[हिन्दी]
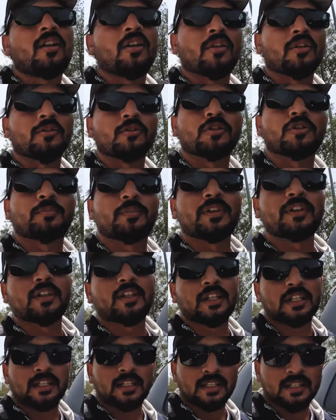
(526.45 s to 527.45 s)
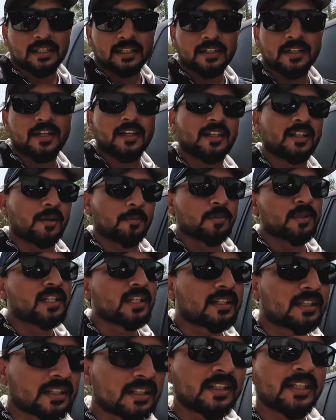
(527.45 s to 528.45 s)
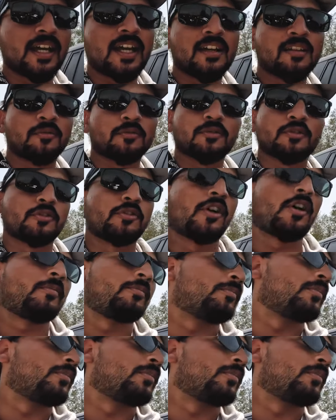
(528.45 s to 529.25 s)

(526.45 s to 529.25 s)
और उस पर किसी ने कब्ज़ा कर लिया है उस जॉब